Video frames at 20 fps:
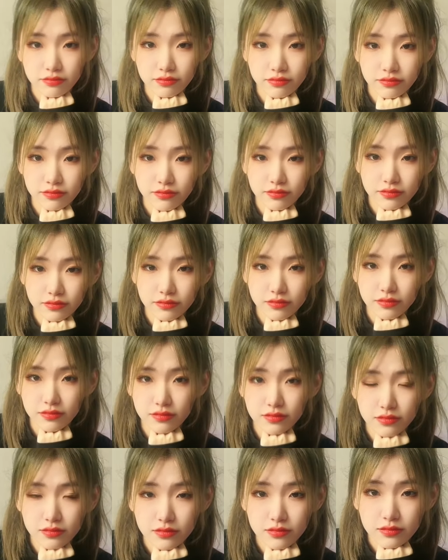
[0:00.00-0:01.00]
哎。
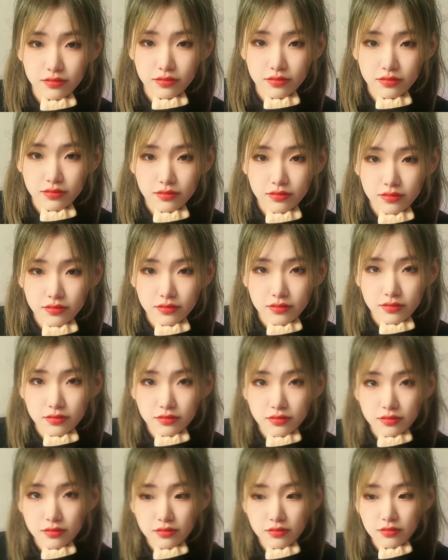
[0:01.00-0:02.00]
真是你办公
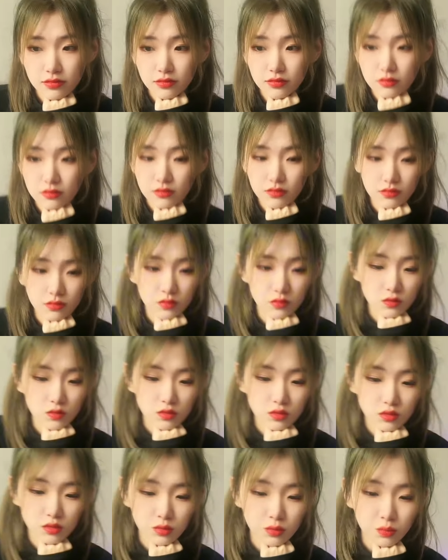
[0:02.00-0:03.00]
室啊？
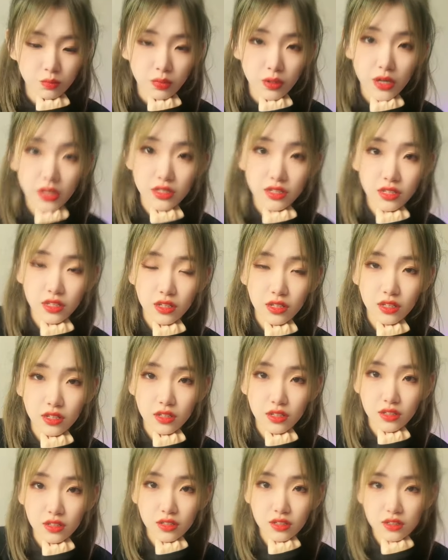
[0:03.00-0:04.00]
不然呢？
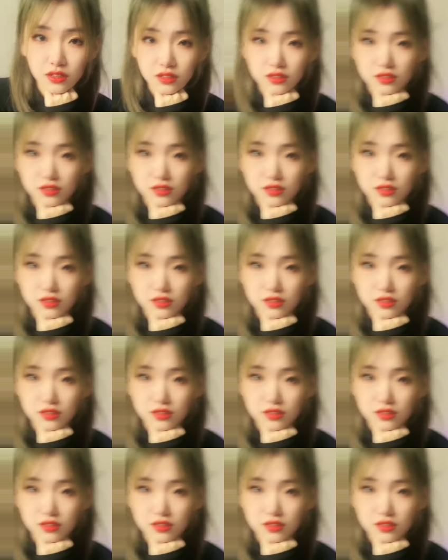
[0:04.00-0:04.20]
你这办公